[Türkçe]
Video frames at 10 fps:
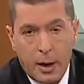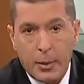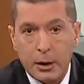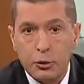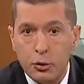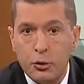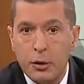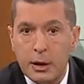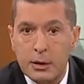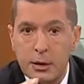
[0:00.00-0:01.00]
Ama Türk
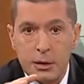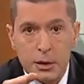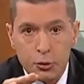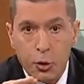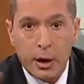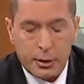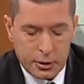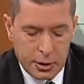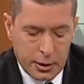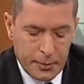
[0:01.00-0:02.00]
öğrenci sayısı çok
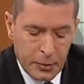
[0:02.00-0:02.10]
artacak.